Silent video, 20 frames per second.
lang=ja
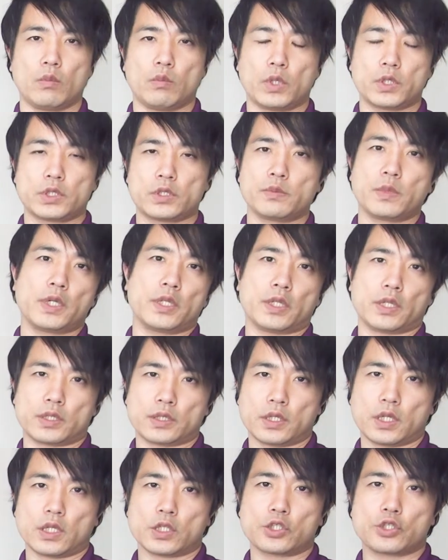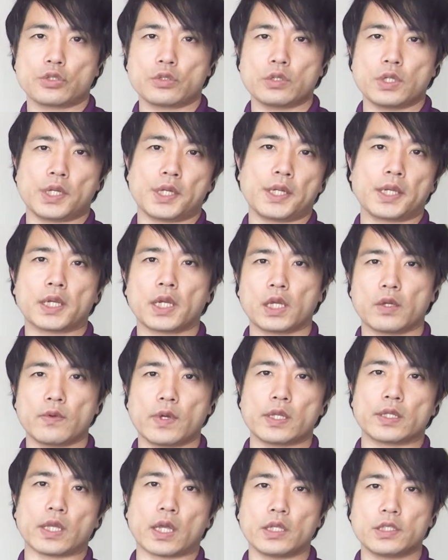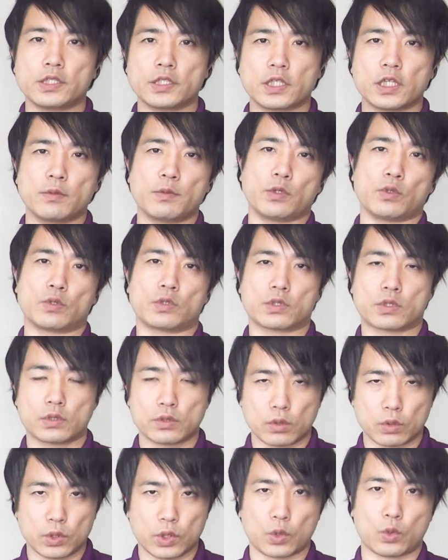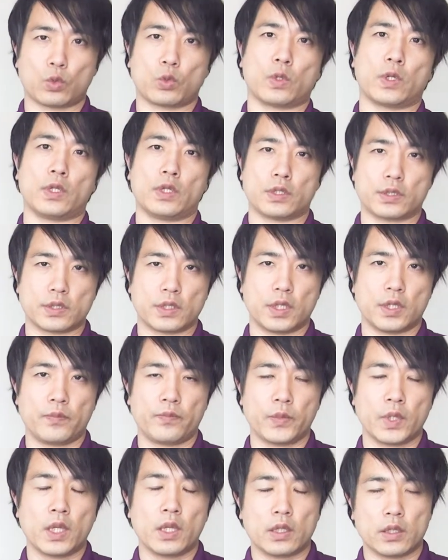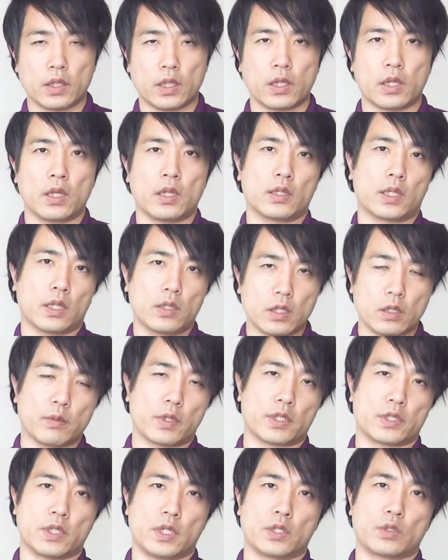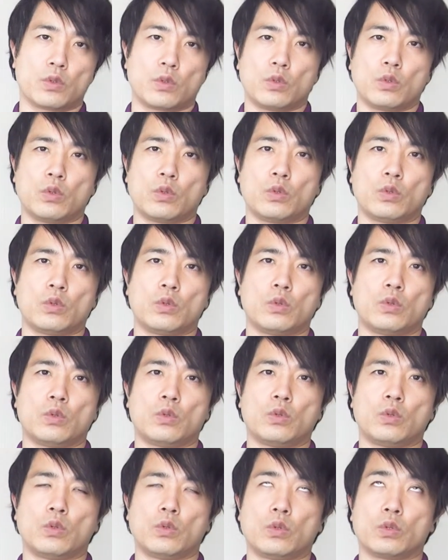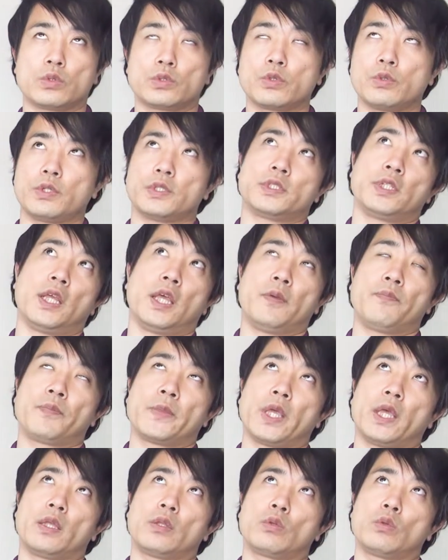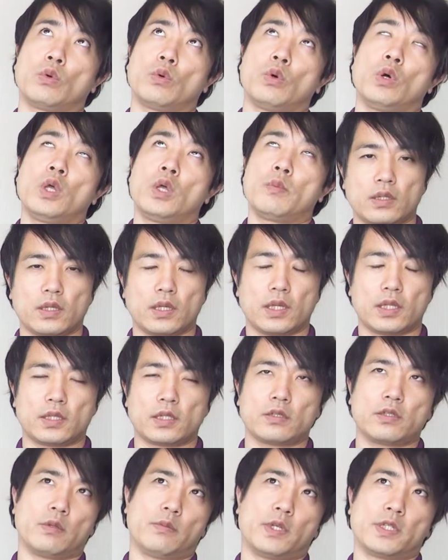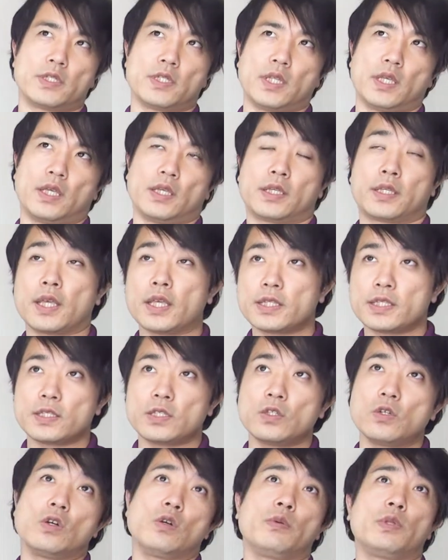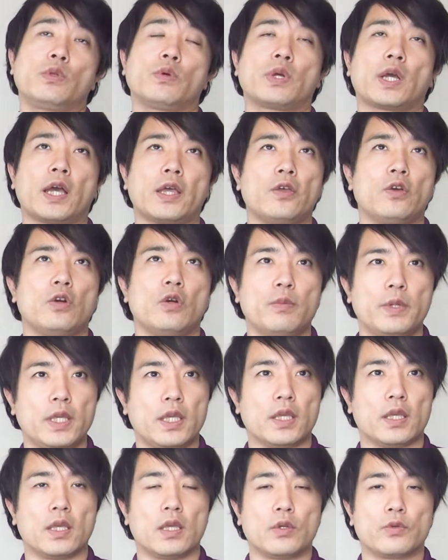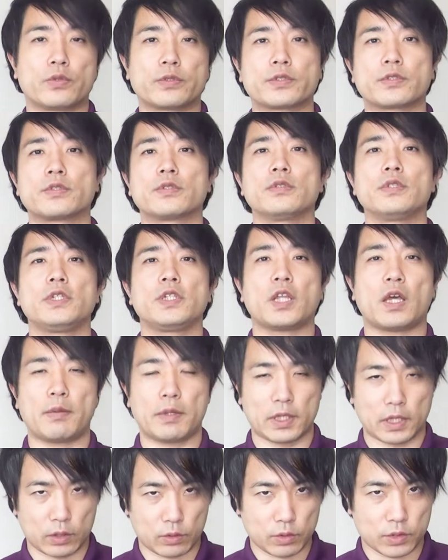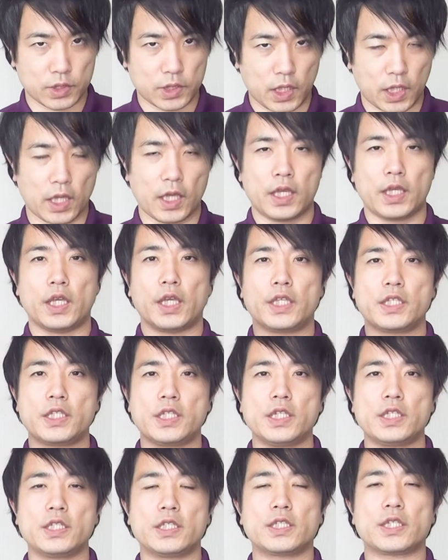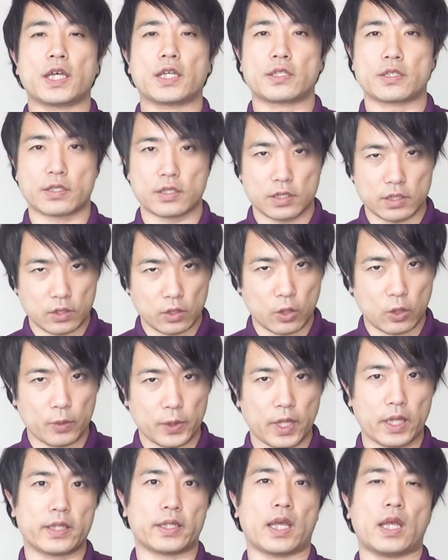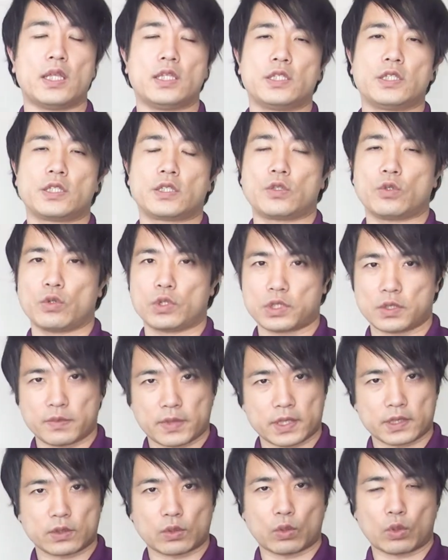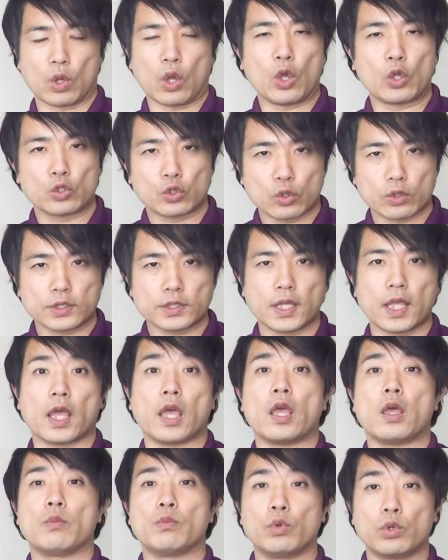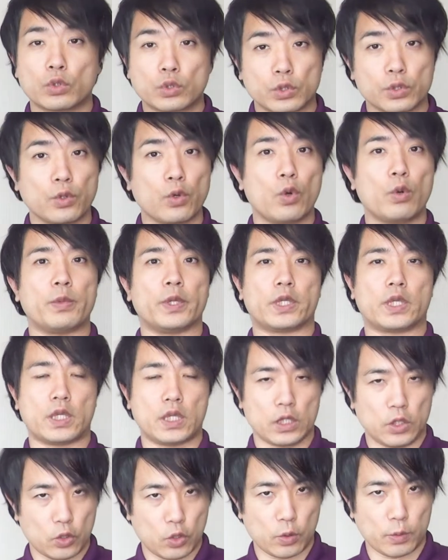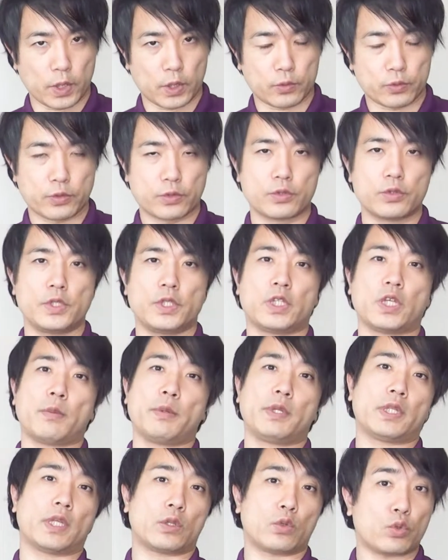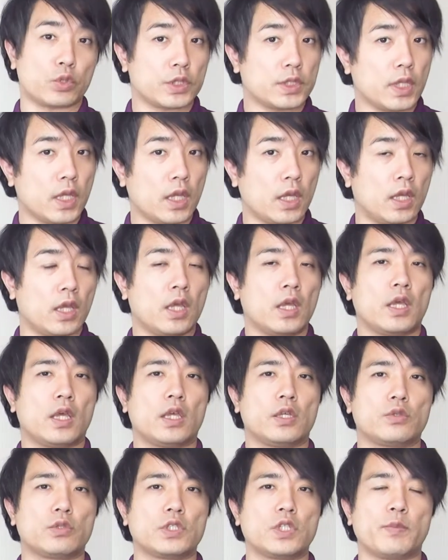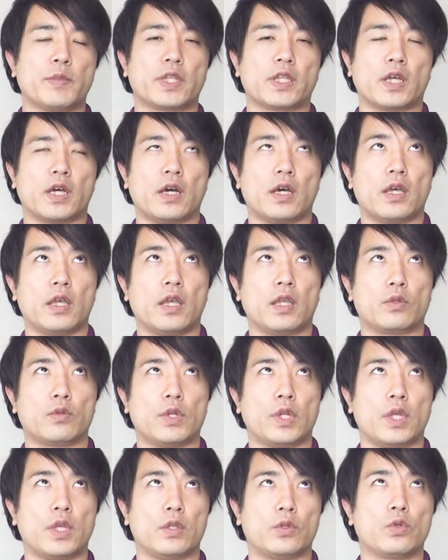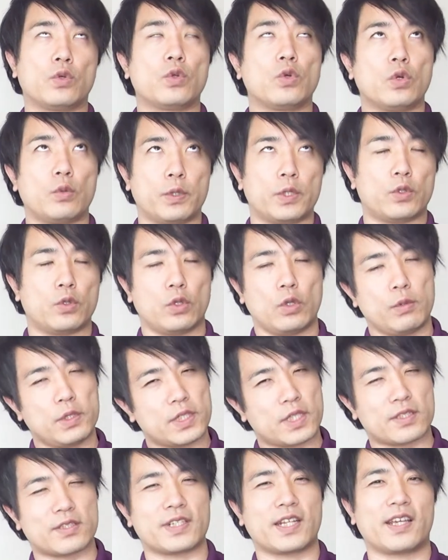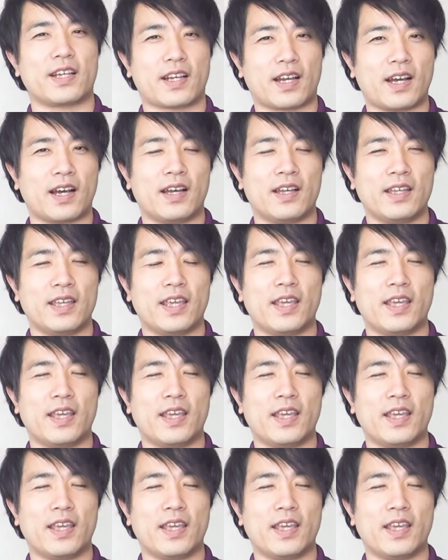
まあ、つまりですね、週ににかいは断食日を作ろうということなんですね。で、例えばですね、その、そうですね、えっと、例えばですね、月曜日と火曜日、普通に食べたとして、いちにちじゃあ水曜日は断食をしますと。そして、木曜日、金曜日、普通に食べたとして、そしてまた、えっとね、土曜日、土曜日じゃ辛いか、